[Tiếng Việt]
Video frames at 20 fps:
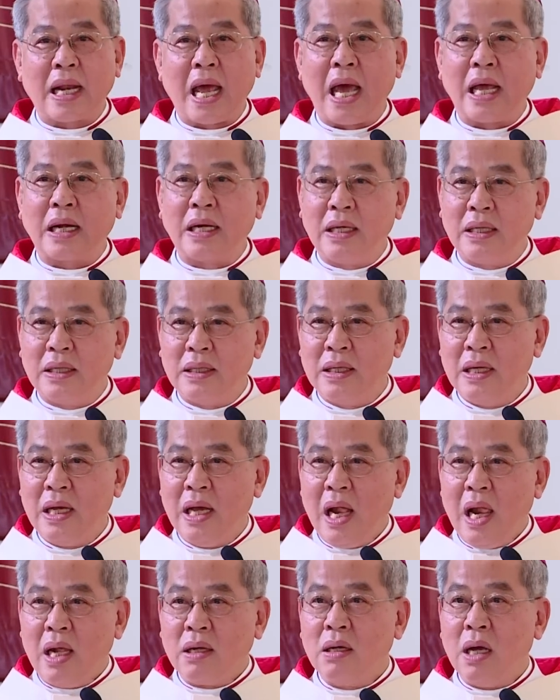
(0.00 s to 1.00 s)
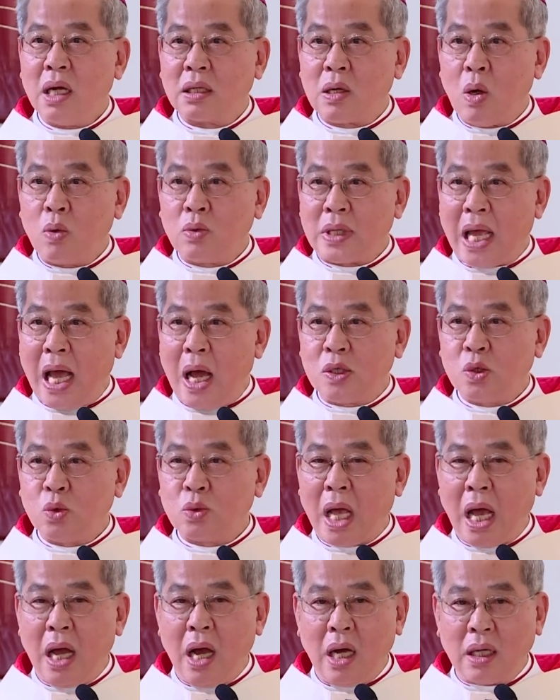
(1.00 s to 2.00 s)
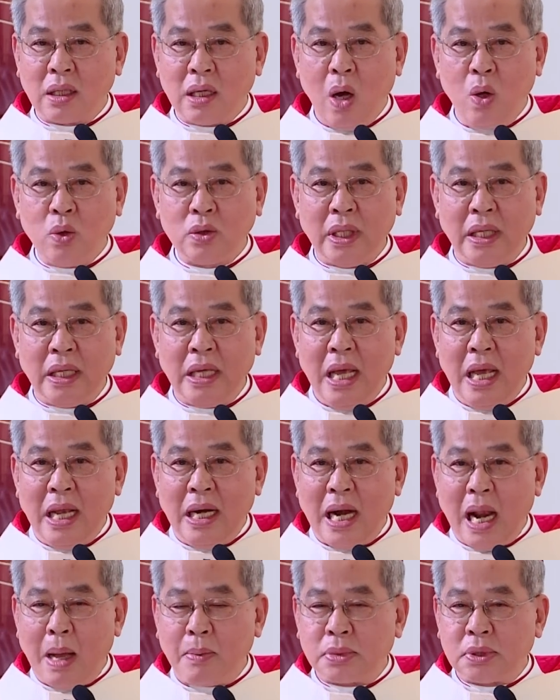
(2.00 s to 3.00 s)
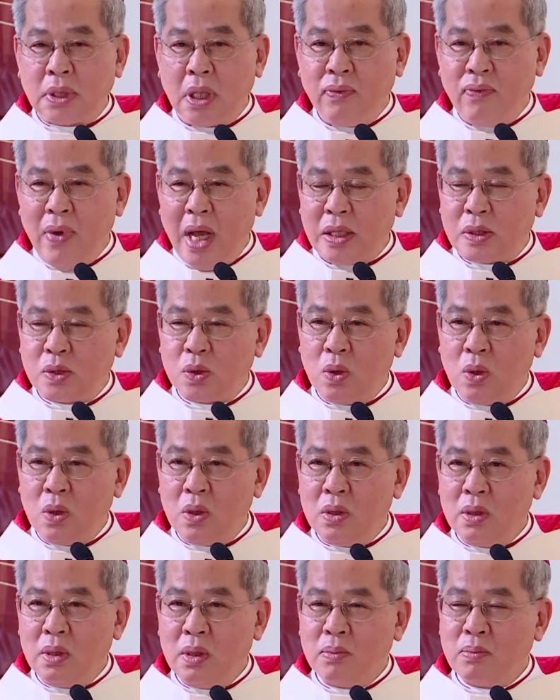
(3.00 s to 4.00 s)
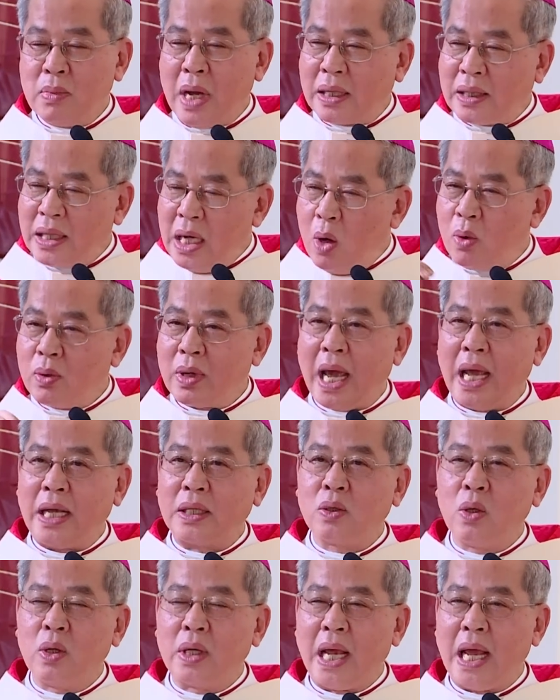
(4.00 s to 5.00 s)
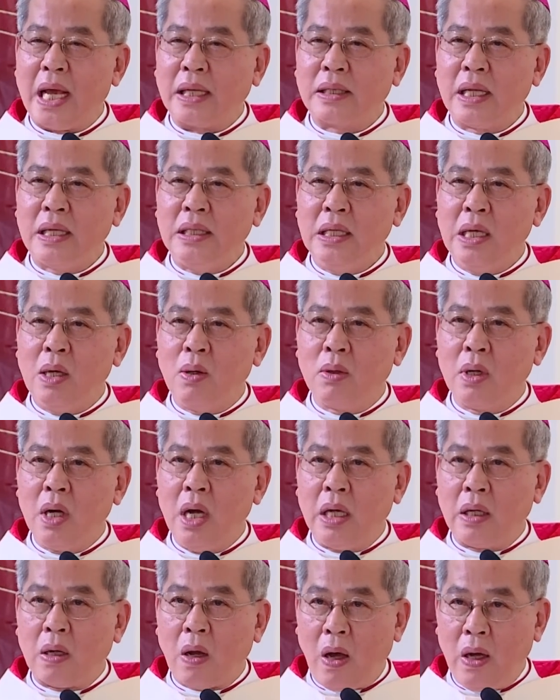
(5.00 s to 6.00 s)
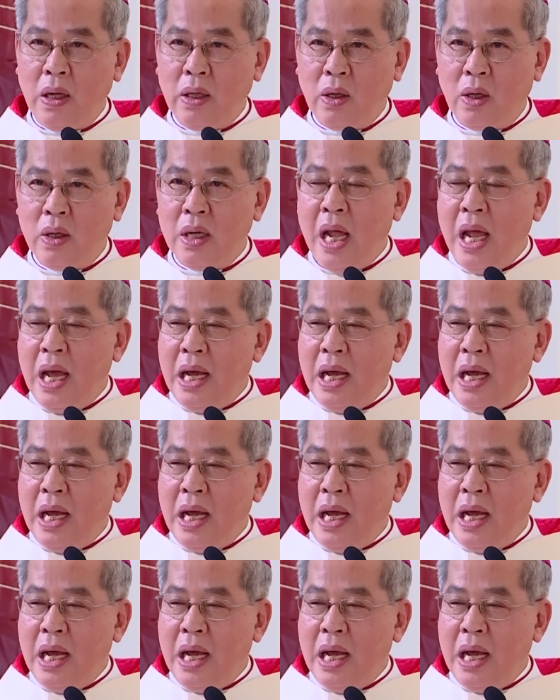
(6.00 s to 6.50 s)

ra đấy người công giáo chúng ta ở đâu thì làm chứng về Chúa mà điều này tôi nghe thấy nhiều người nói rồi